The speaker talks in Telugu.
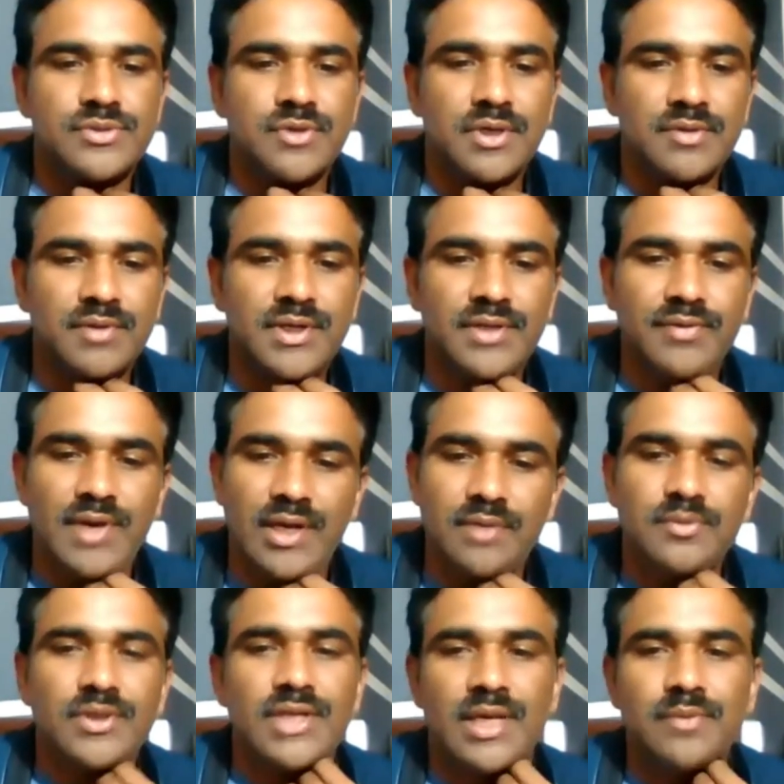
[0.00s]
సో అటువంటి
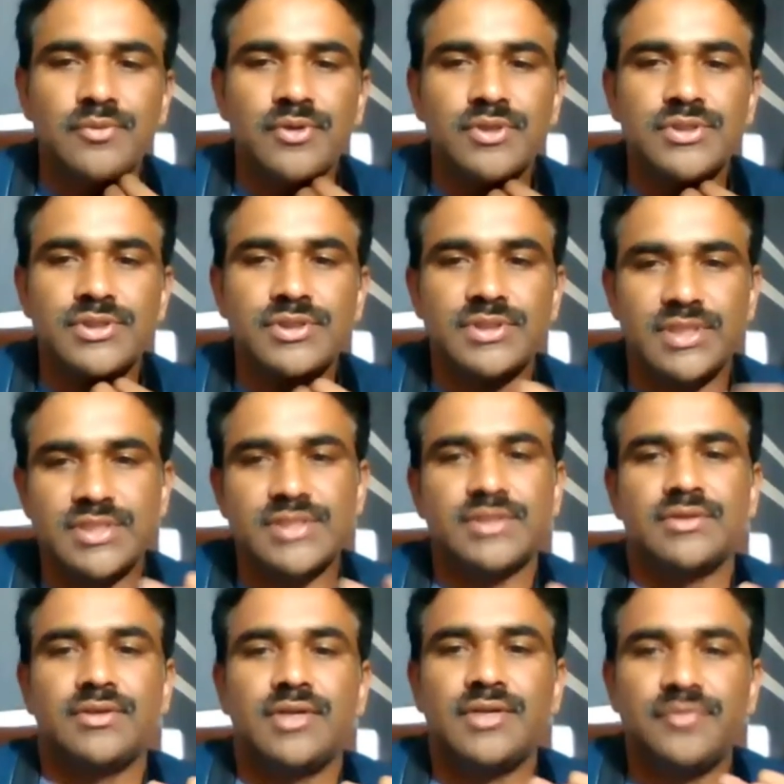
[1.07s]
వాల్యుబుల్ టైం గురించి జస్ట్
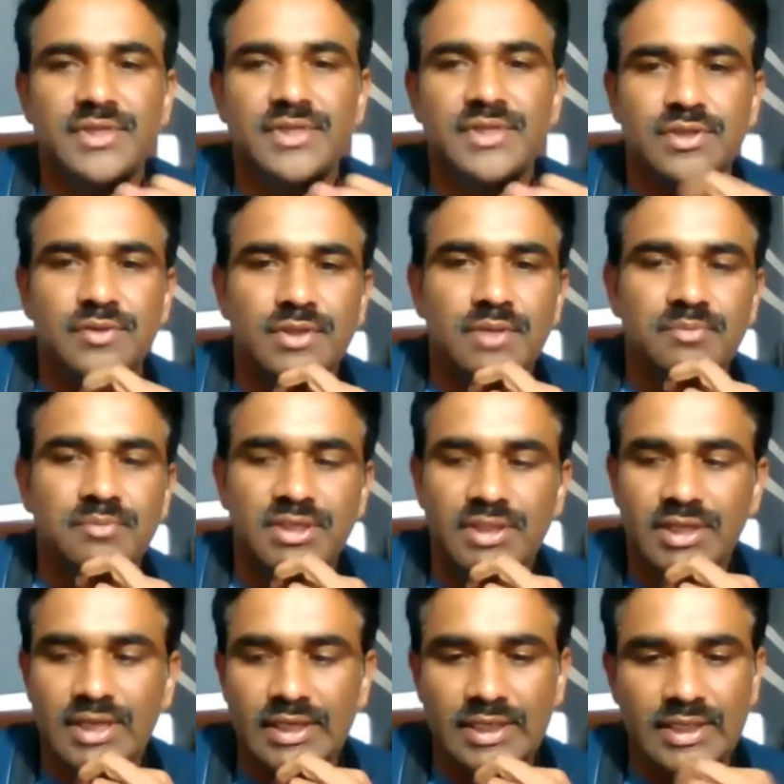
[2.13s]
రిఫ్రెష్ అవుదాం
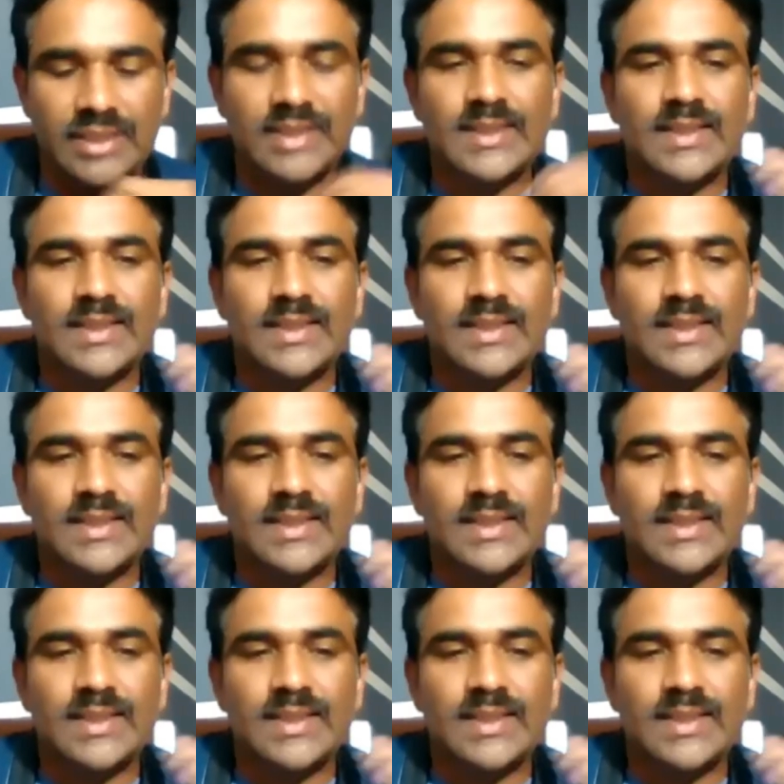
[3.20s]
ఎందుకంటే